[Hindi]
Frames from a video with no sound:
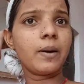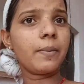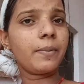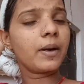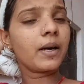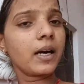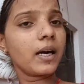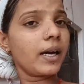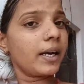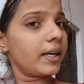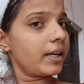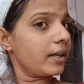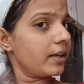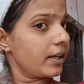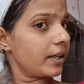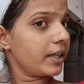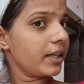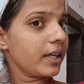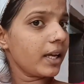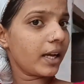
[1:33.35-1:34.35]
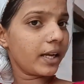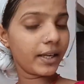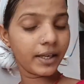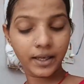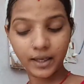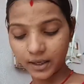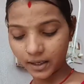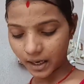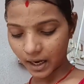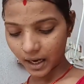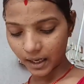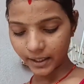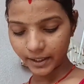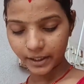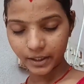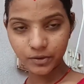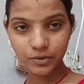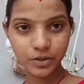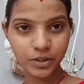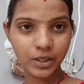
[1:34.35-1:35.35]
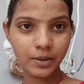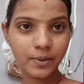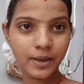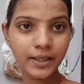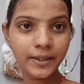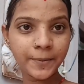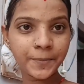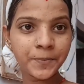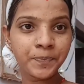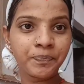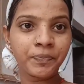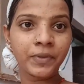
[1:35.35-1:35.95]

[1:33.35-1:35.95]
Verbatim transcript: पापा खाए नहीं आए हैं खा लेंगे उसके बाद